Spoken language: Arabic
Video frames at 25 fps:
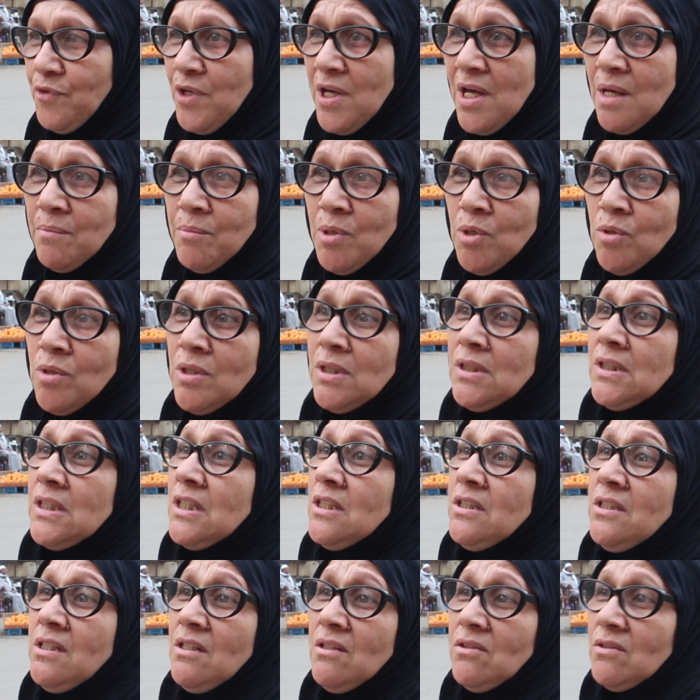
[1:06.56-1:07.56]
في حمات
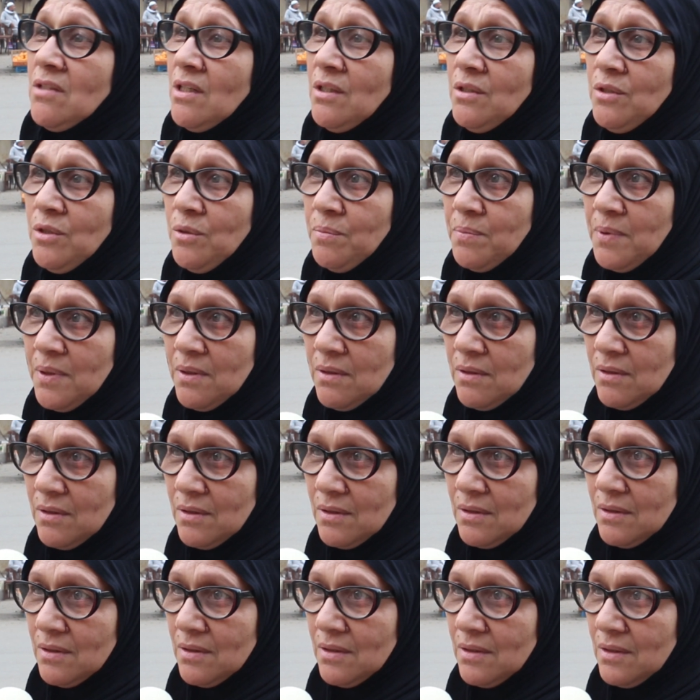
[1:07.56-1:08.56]
كتير طيبه
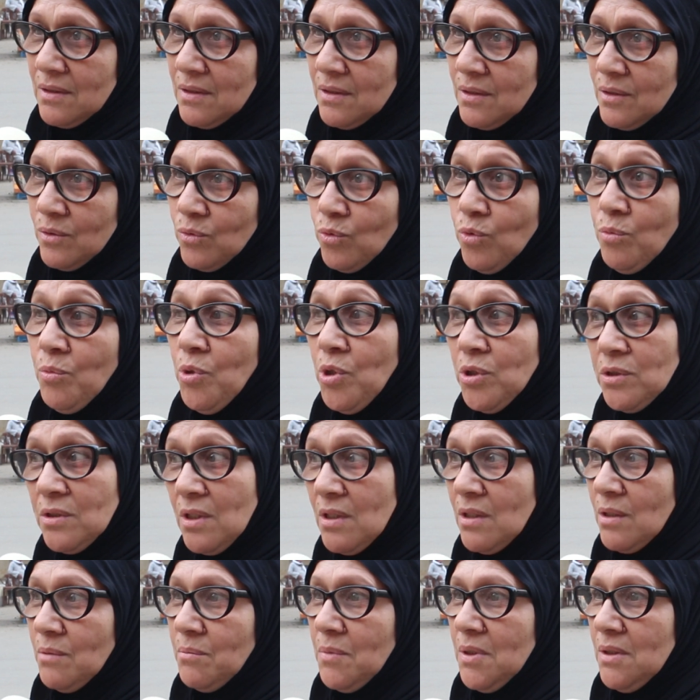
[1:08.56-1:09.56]

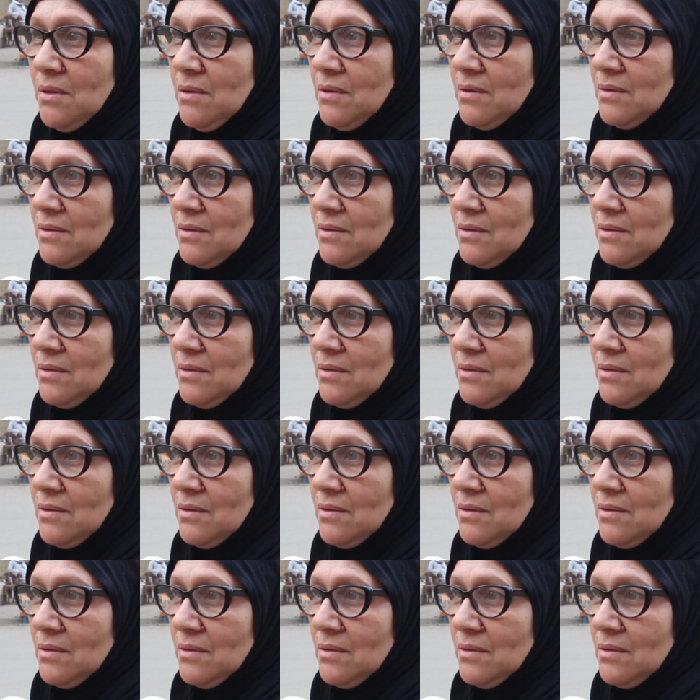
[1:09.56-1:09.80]
ومحترمه